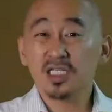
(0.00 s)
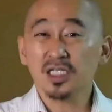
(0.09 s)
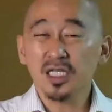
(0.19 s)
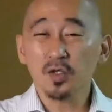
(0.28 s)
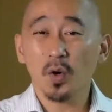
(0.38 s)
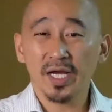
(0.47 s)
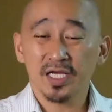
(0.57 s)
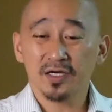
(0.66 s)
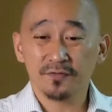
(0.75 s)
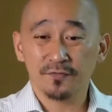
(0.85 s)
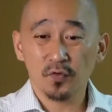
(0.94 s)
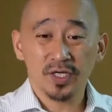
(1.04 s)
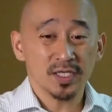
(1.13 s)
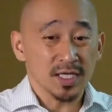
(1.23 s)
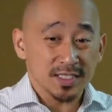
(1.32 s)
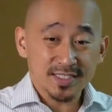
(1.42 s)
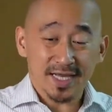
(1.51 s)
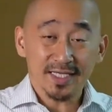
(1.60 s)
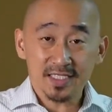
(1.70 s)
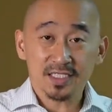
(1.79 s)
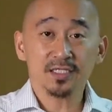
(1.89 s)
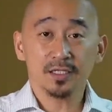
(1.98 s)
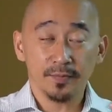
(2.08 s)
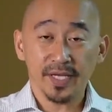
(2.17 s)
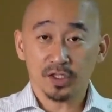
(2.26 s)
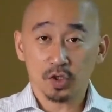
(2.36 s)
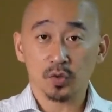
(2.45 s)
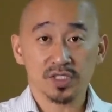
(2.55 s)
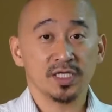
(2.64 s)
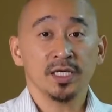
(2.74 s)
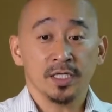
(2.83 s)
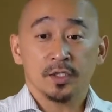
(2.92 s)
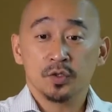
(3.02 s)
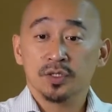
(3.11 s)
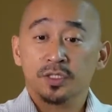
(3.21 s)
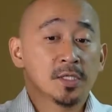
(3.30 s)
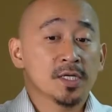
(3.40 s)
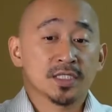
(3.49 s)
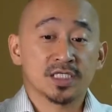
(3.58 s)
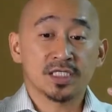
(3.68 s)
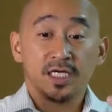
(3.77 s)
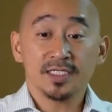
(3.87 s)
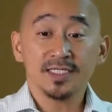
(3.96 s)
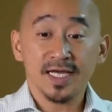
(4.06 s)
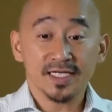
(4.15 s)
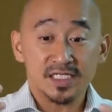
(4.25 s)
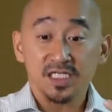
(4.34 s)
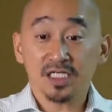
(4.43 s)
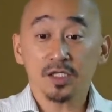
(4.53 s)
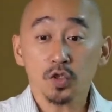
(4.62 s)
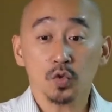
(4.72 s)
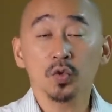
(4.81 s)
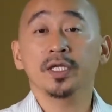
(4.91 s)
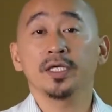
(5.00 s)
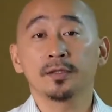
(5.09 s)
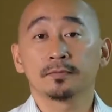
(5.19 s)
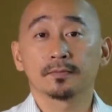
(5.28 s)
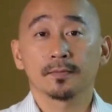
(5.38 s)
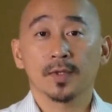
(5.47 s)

是另外一个福音，再一次的被总结，就是神在基督里，